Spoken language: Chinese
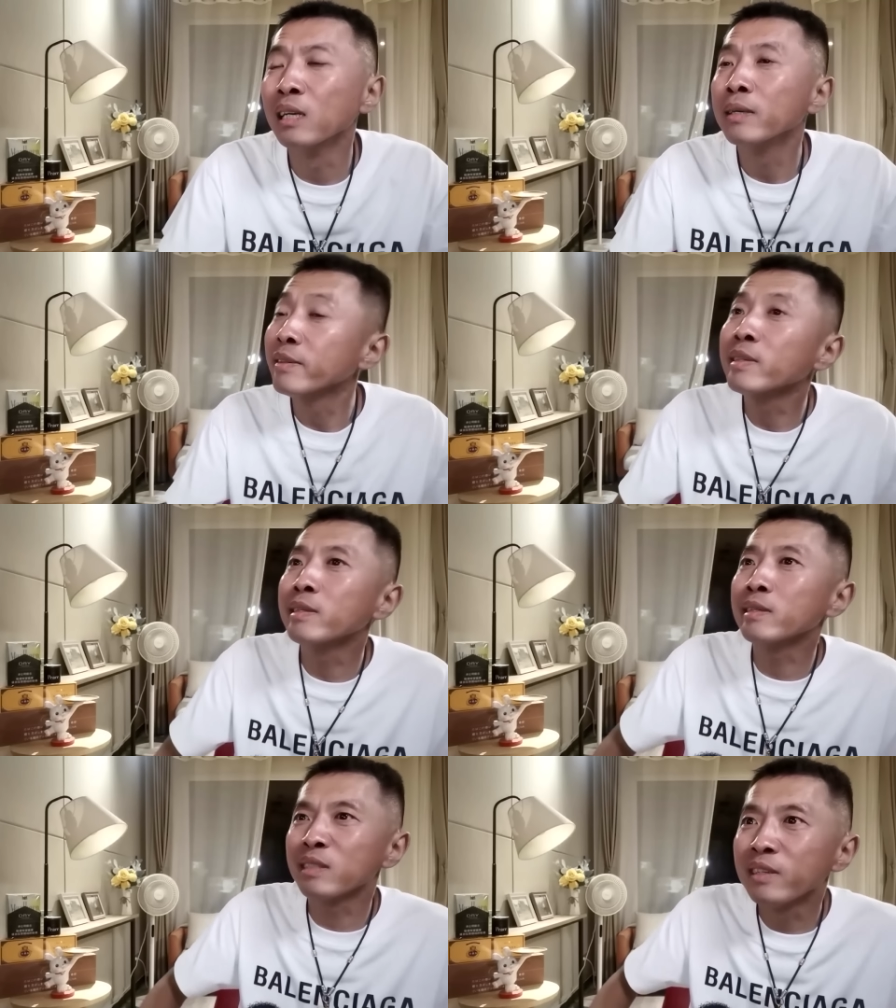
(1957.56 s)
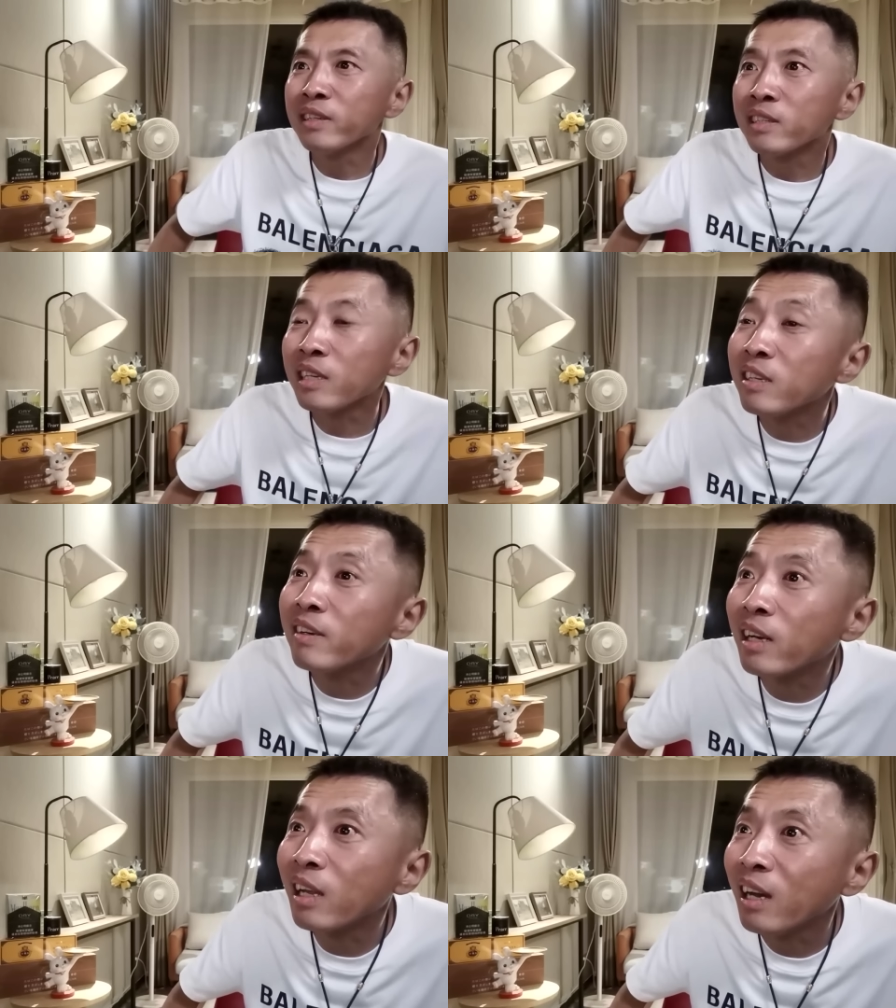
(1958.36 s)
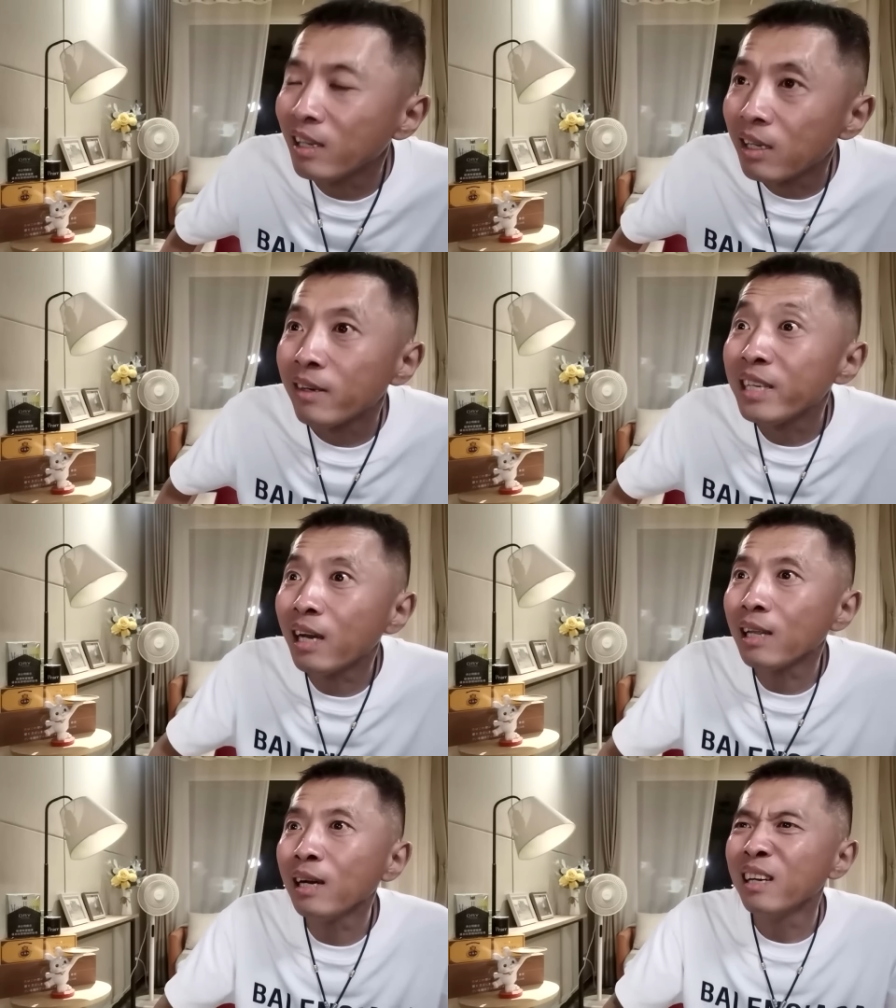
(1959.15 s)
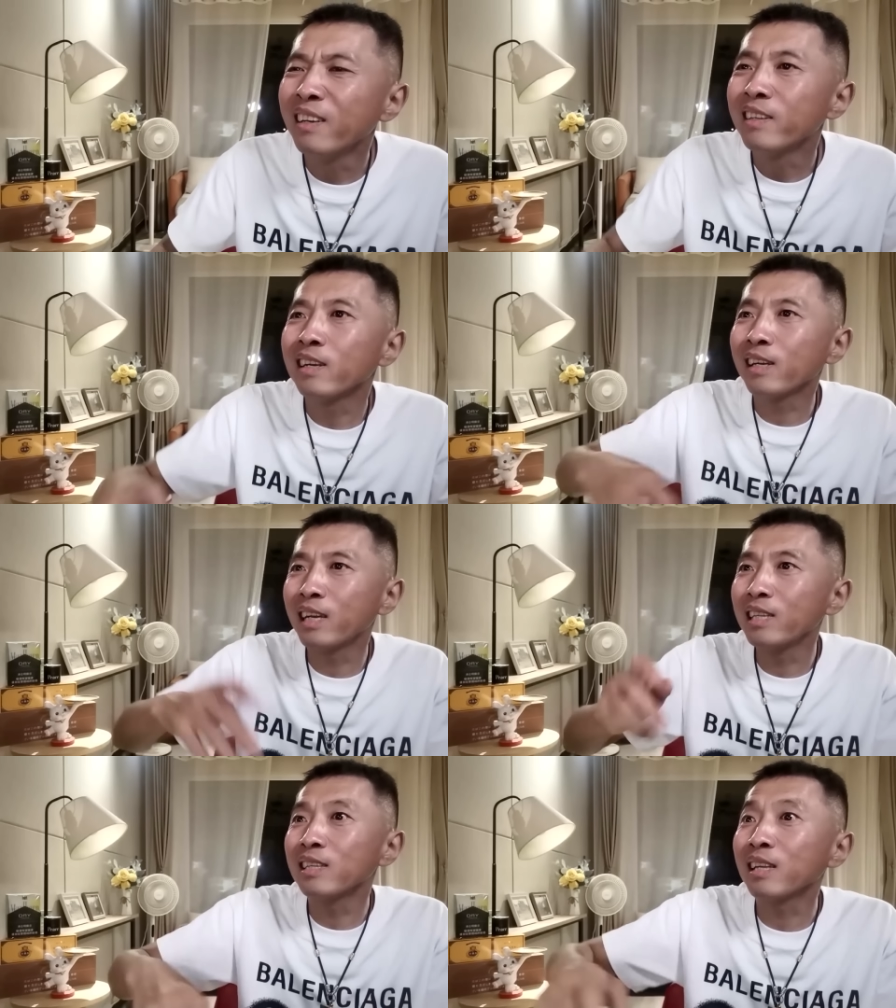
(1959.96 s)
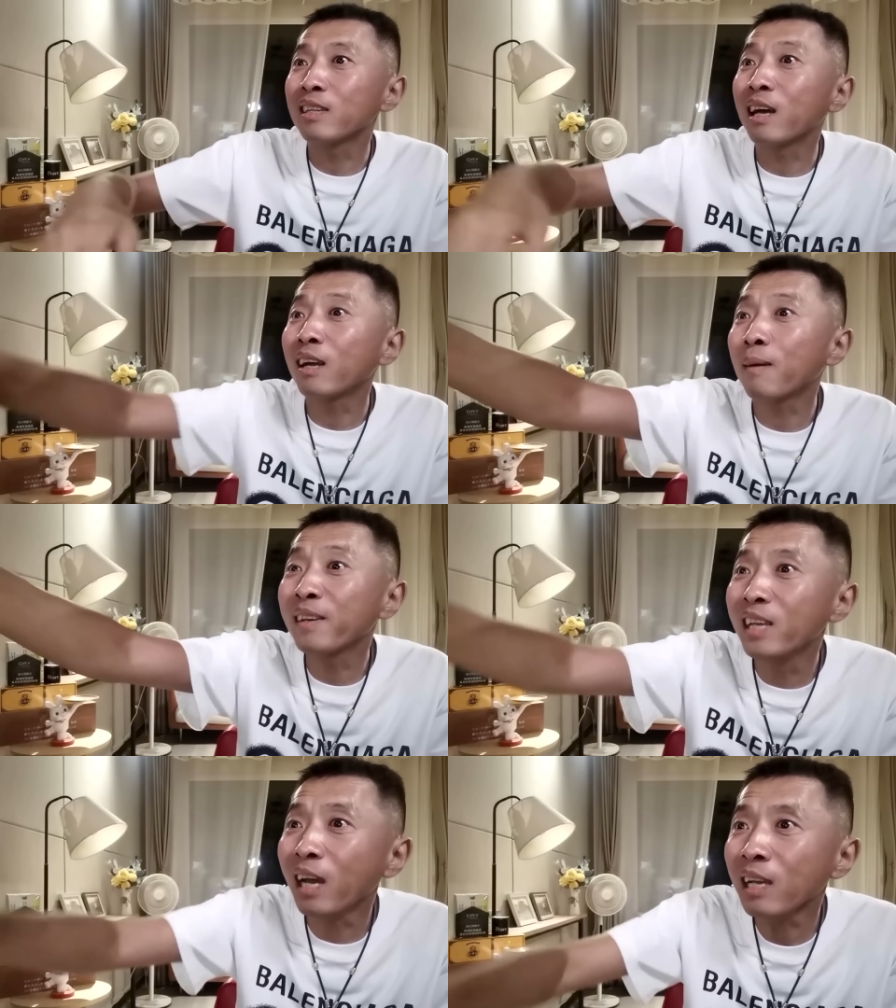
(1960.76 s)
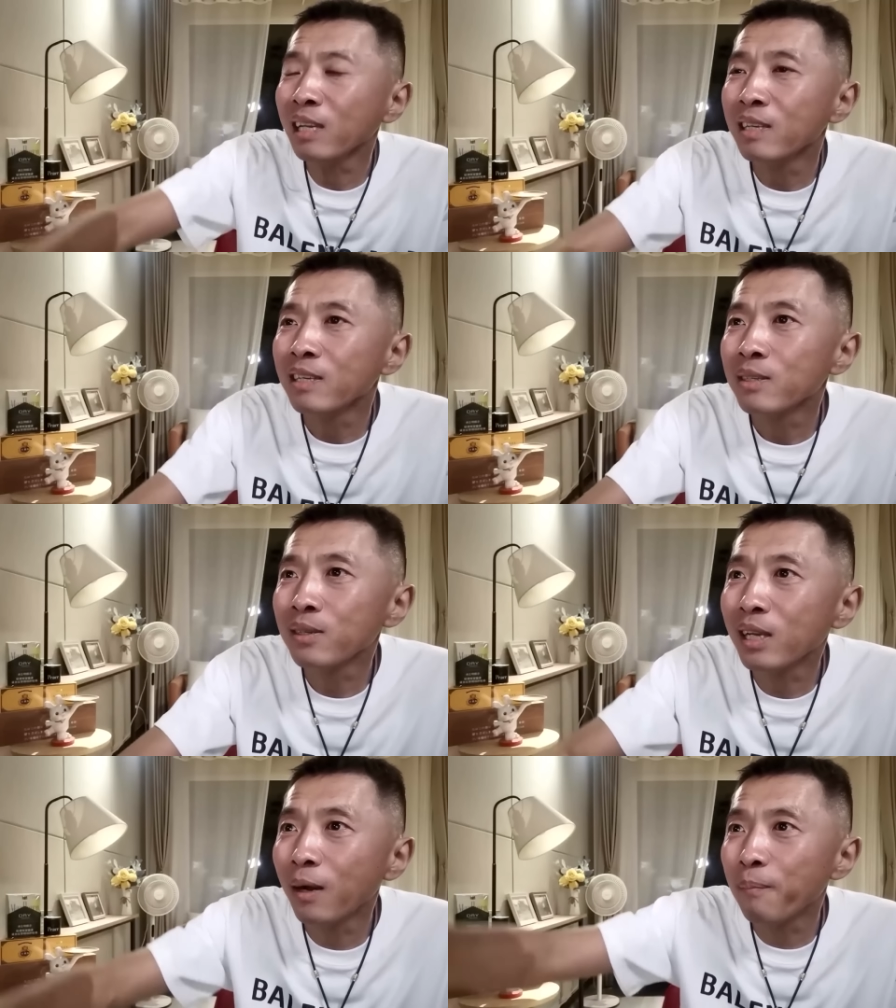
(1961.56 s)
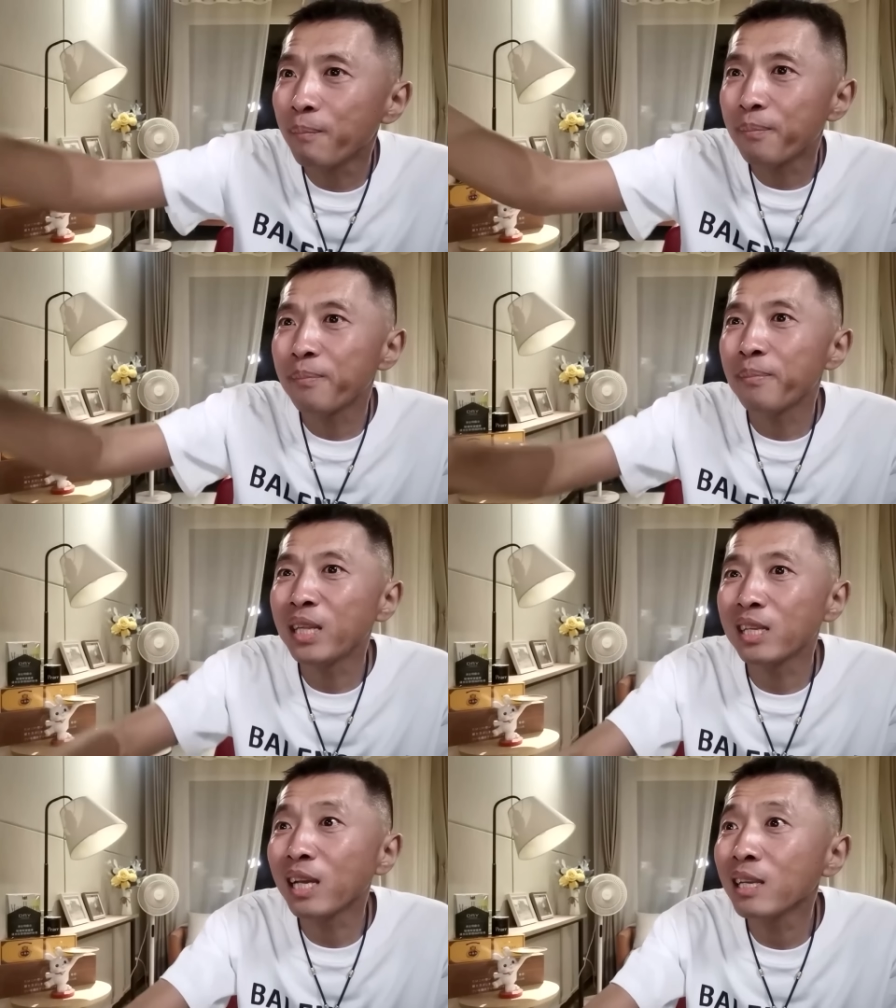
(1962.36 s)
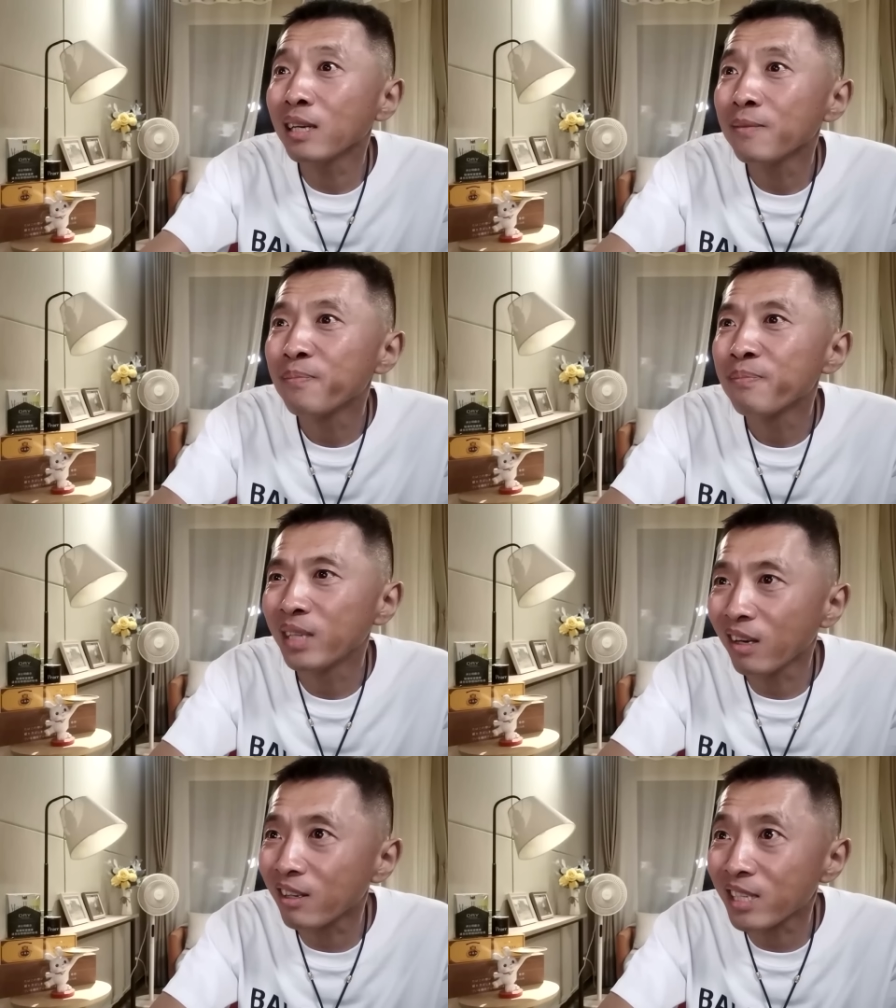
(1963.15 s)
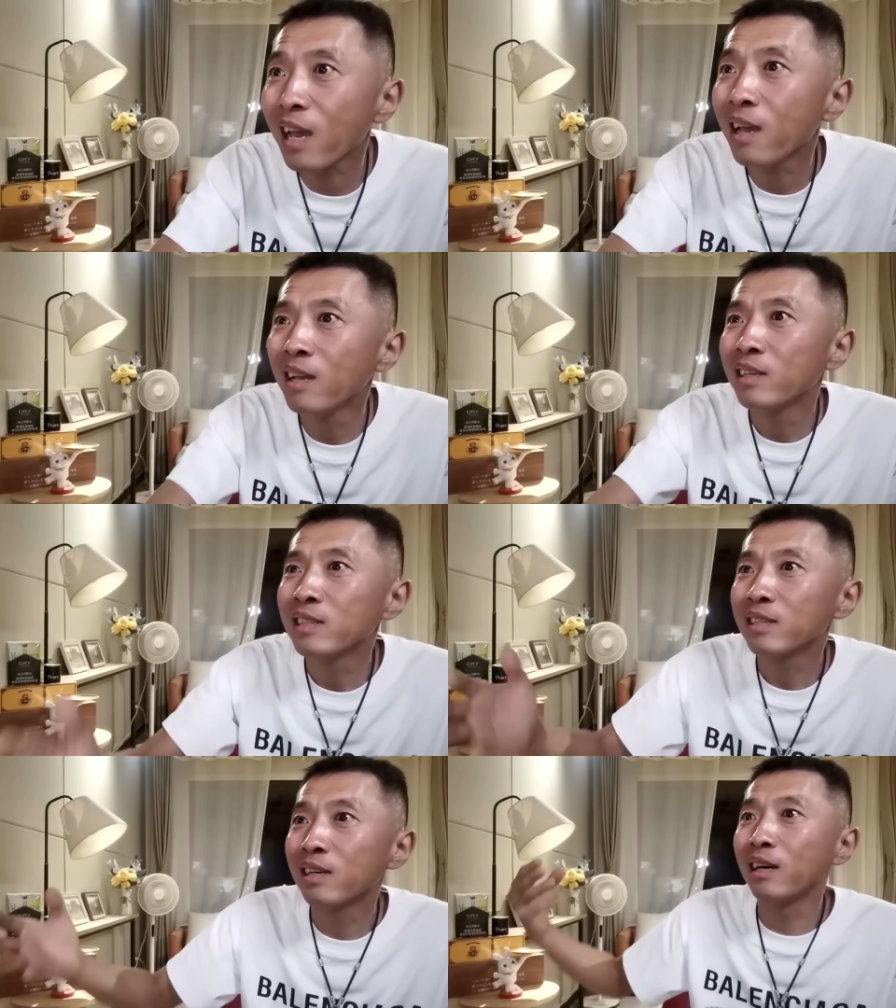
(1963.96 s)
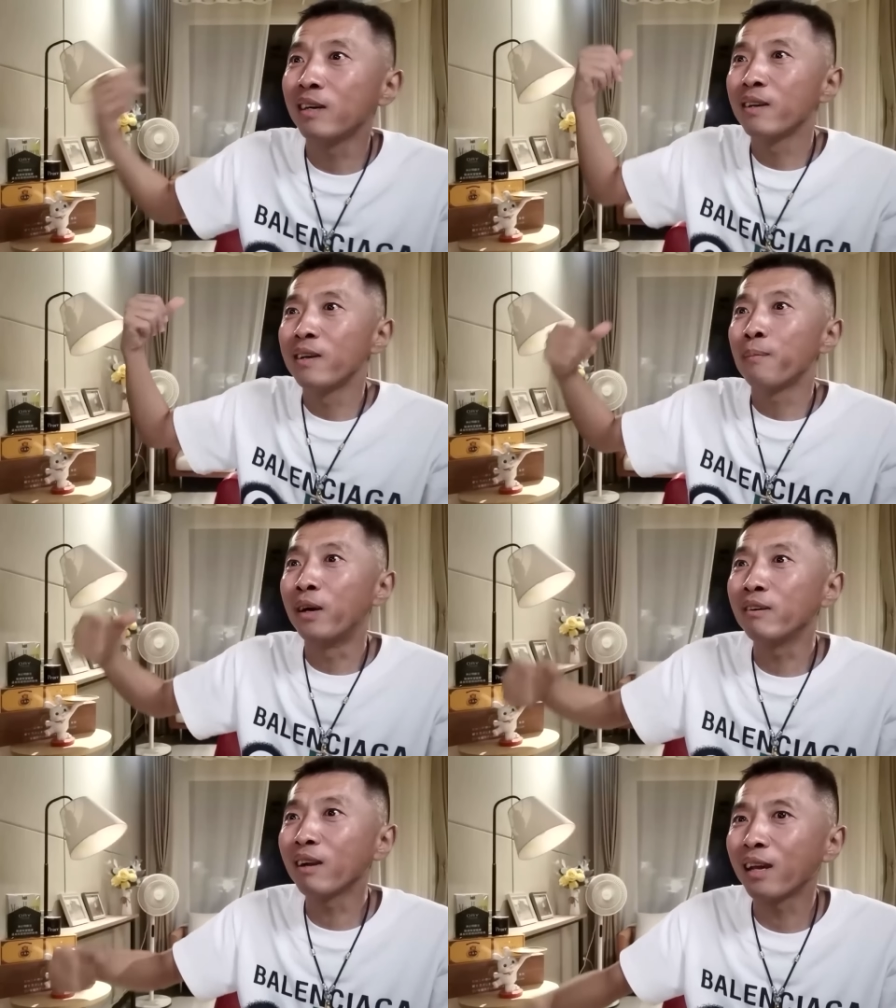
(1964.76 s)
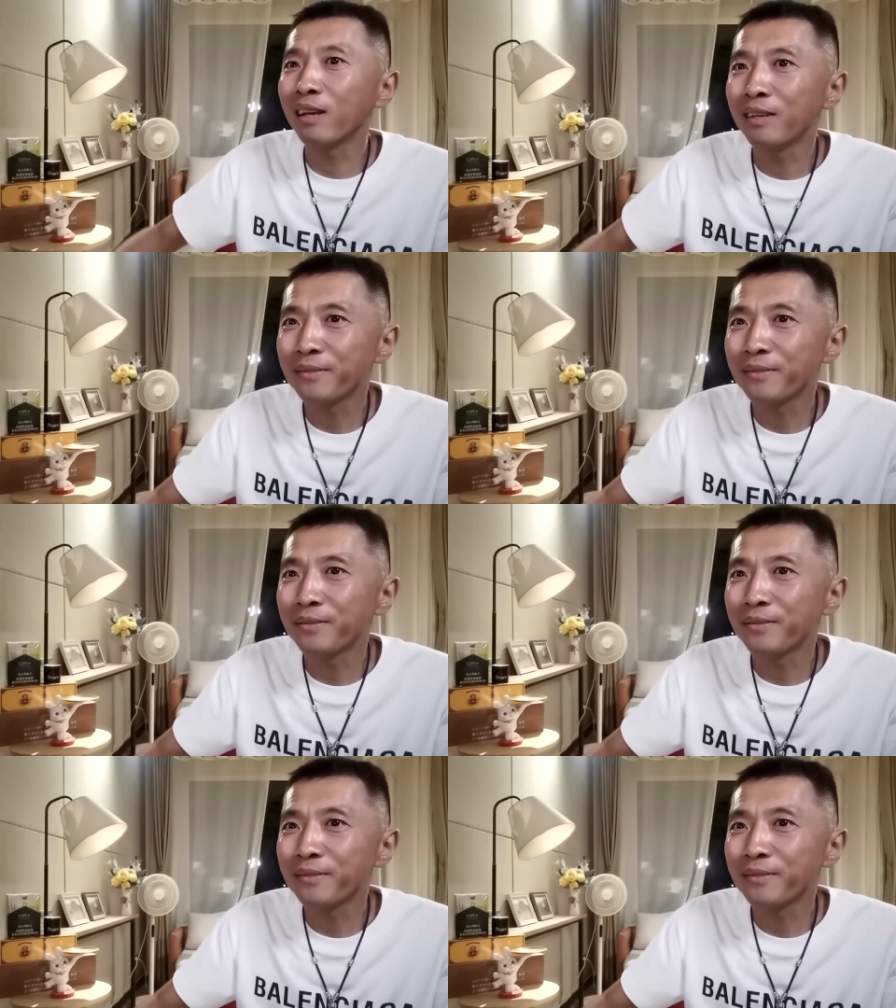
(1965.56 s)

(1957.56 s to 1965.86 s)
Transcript: 嗯，三爷说了，回家了，那啥，给你呢拿二百块钱，去那个买点菜去，买点好菜，行吗？朋友来了，